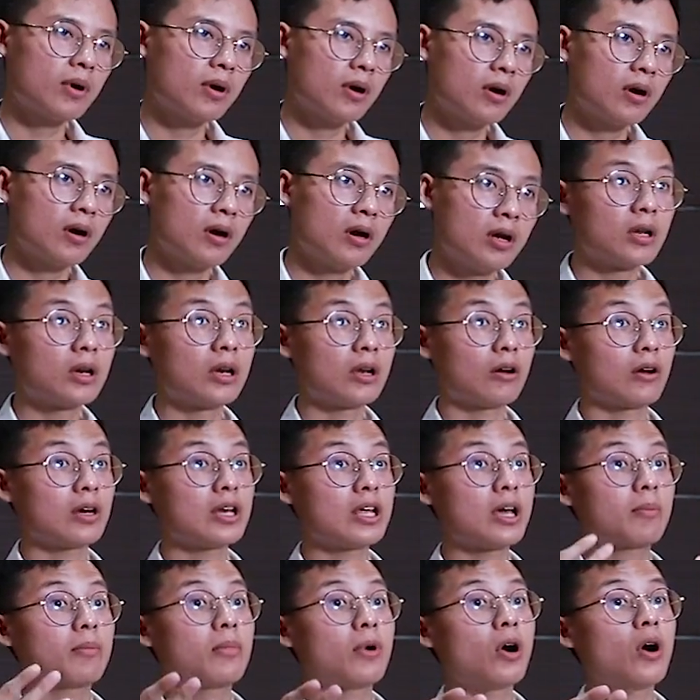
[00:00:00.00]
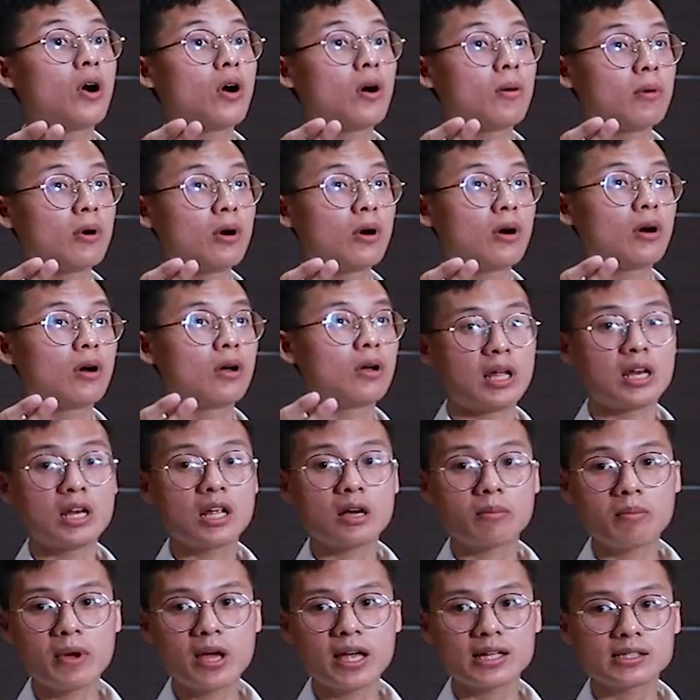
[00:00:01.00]
พ่อ เราก็เรียกพ่อพ่อไหนเรี
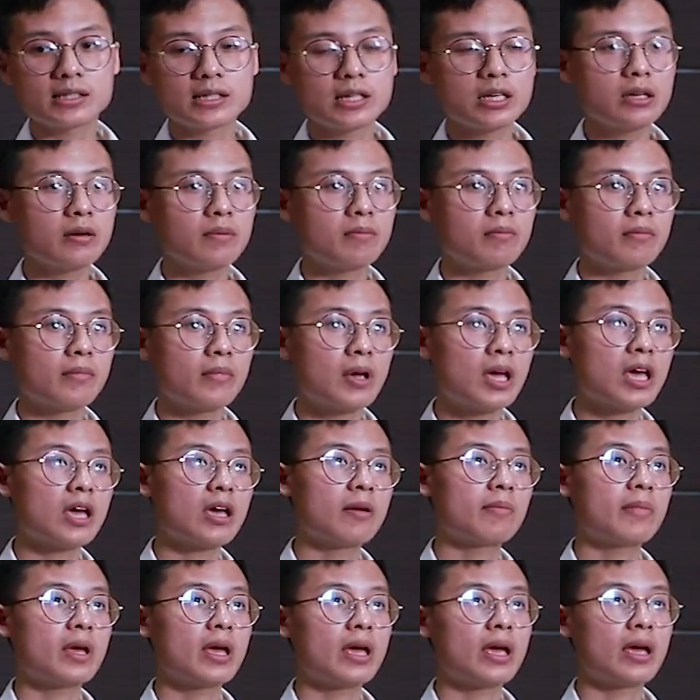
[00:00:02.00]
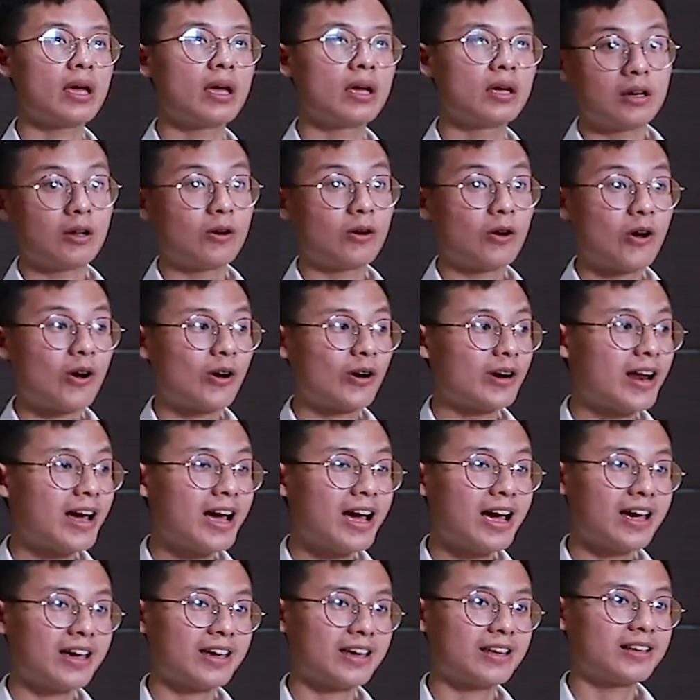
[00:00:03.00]
ยกแม่สิแม่แม่ เราร้อง
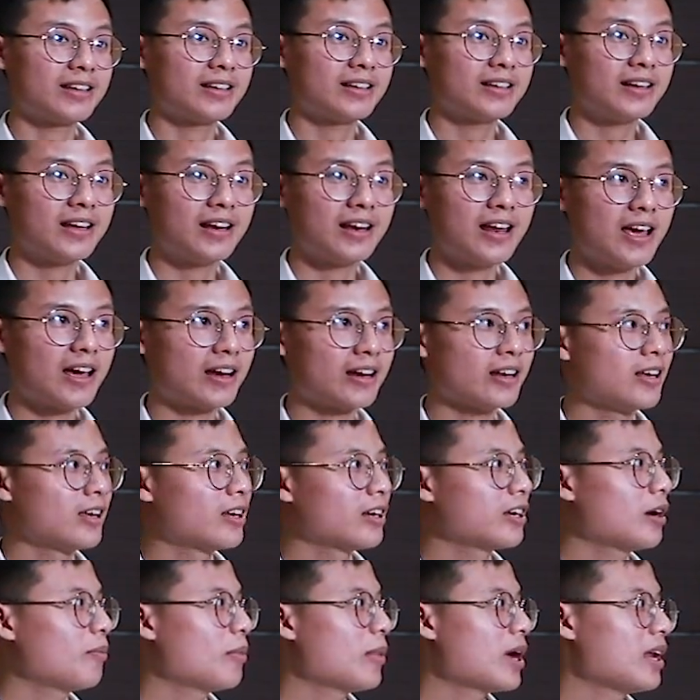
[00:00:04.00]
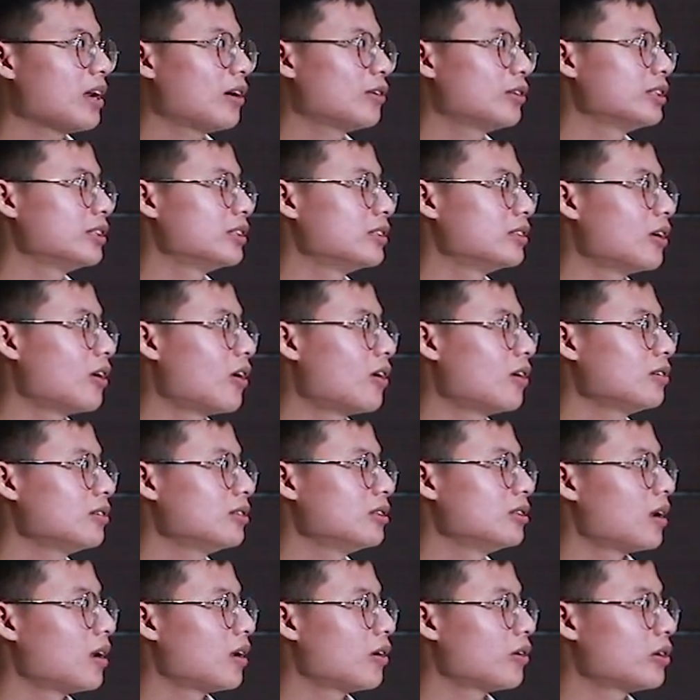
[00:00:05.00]
ได้ตั้งแต่แรก ทำไมเราถึงร้อง
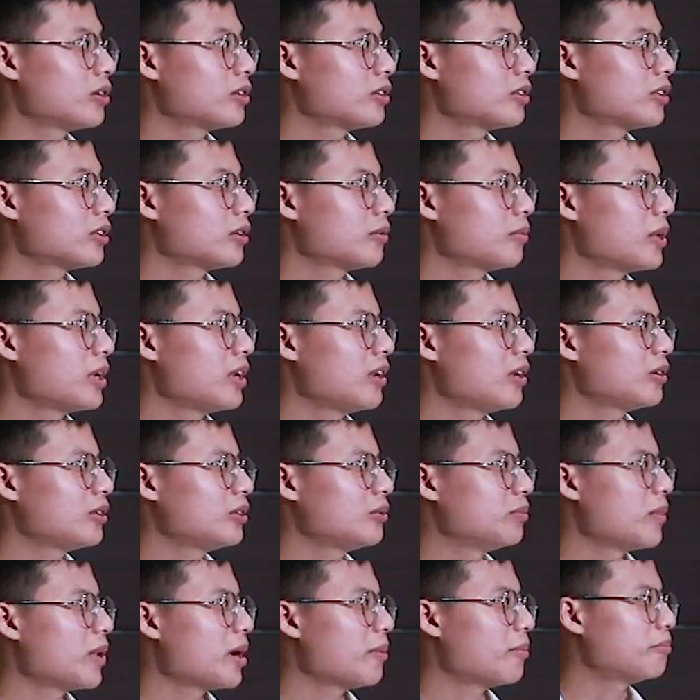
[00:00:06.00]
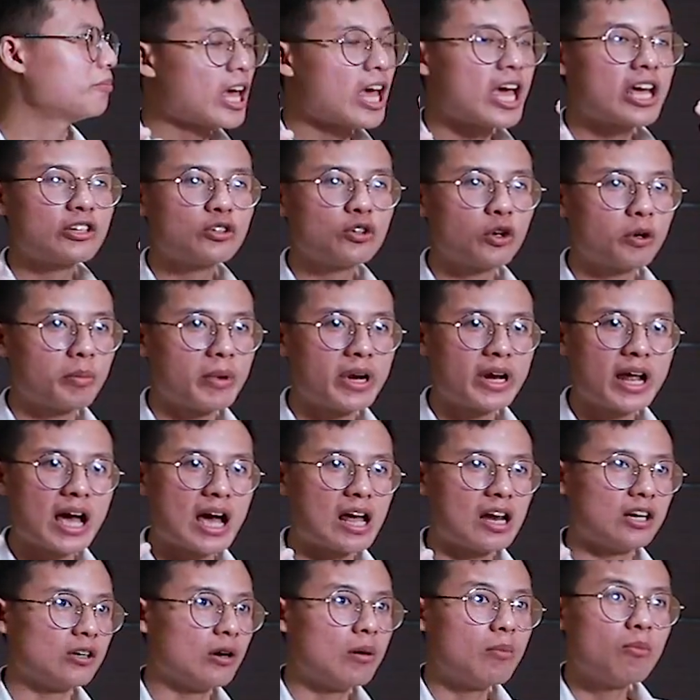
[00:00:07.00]
เราทำไมเราถึงแบบแก้โจทย์ปัญหา
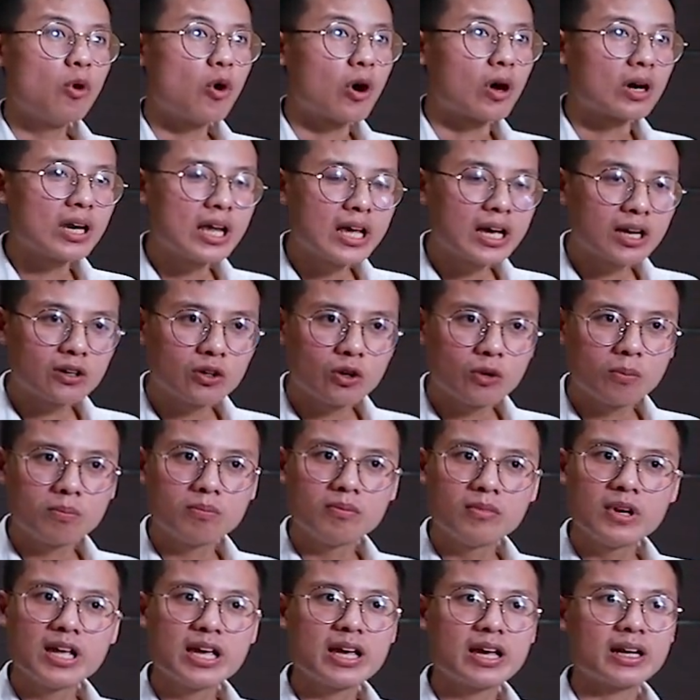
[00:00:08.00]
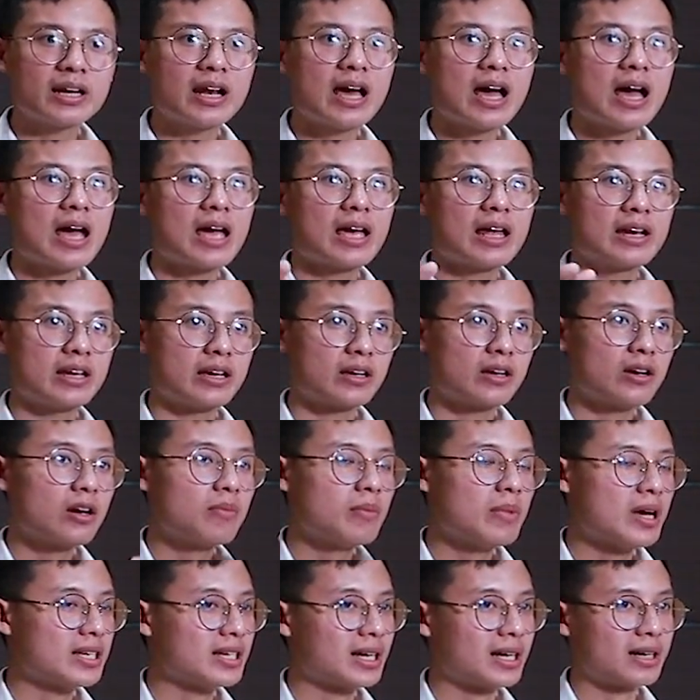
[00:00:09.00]
หรือว่าบวกเลขลบเลขได้อันนี้ก็
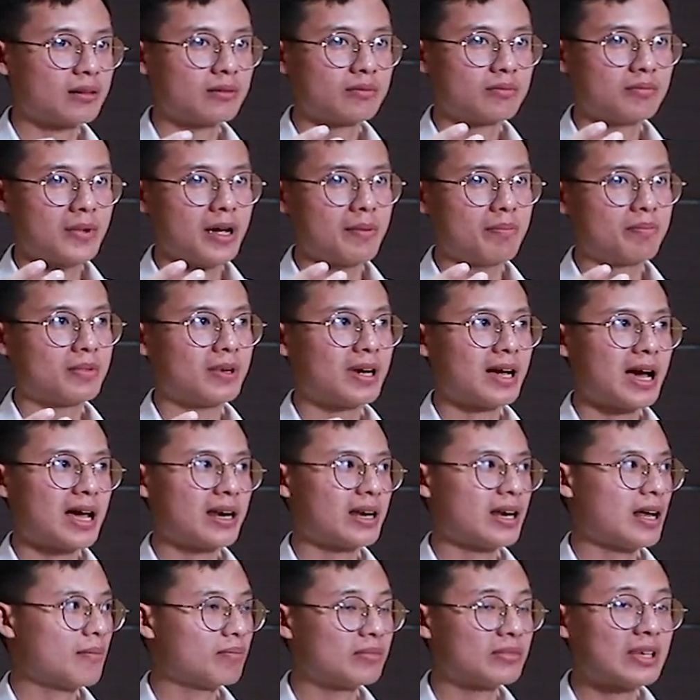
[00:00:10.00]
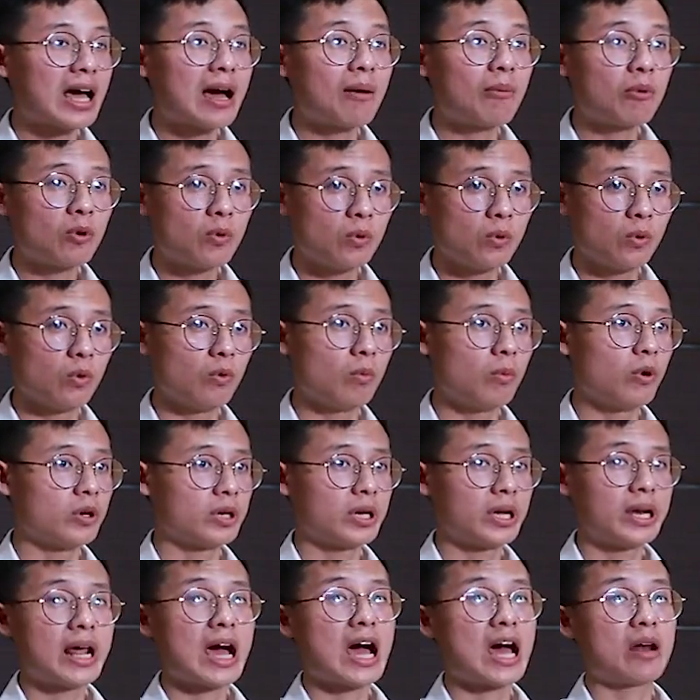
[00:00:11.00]
มาจากแบบการทำตามครูบน
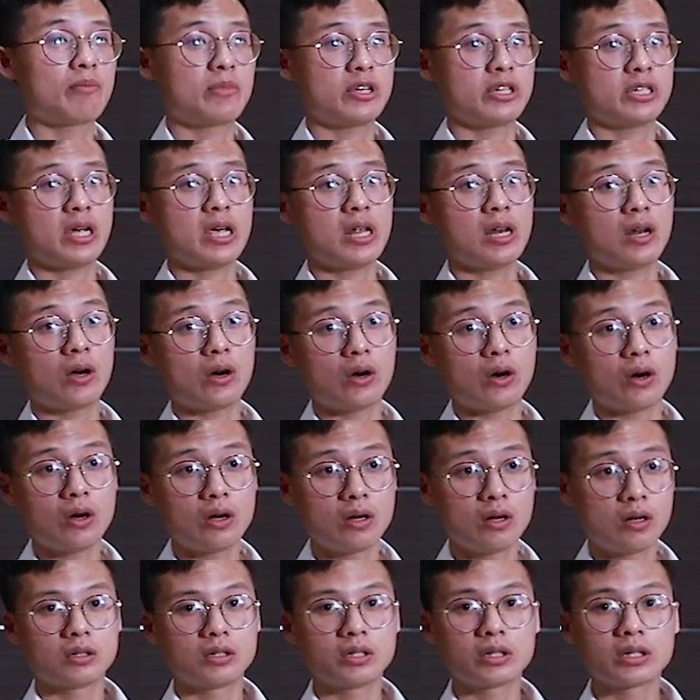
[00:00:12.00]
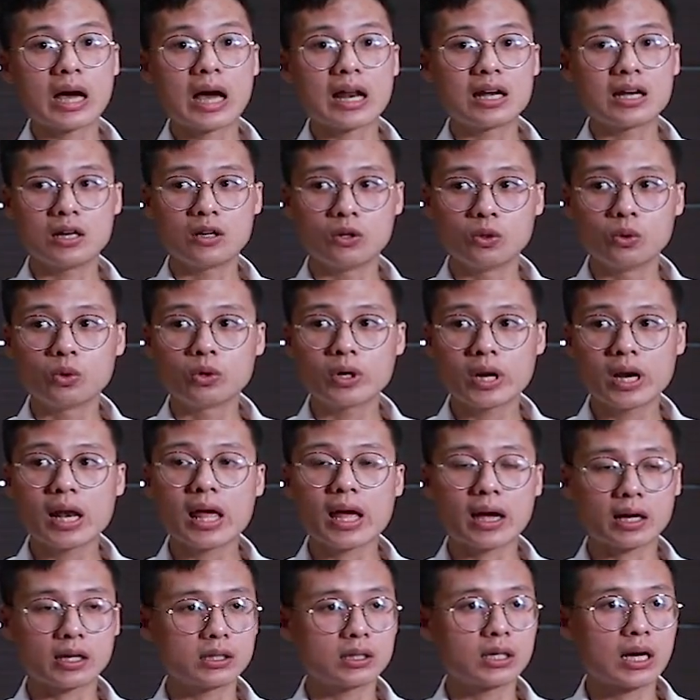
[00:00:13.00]
กระดานไม่ใช่หรอ คือการเรียนรู้นั่นแห
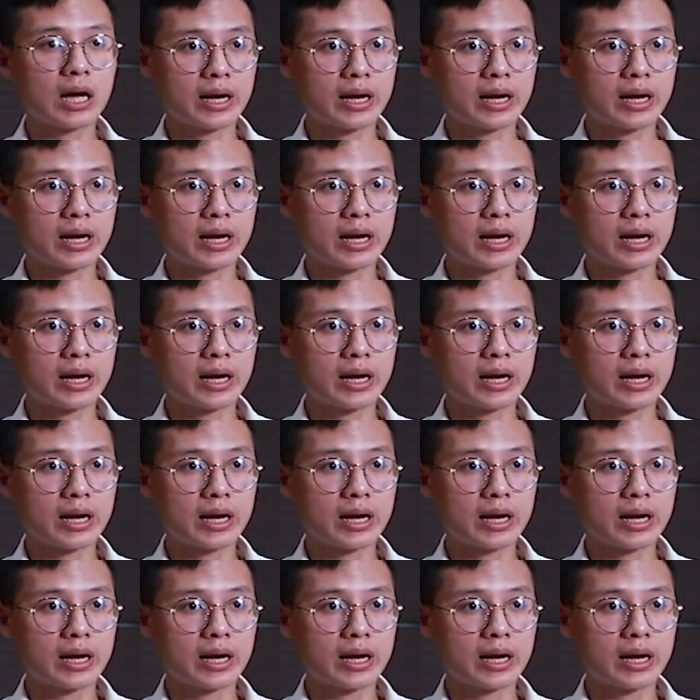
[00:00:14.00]
ละ คือ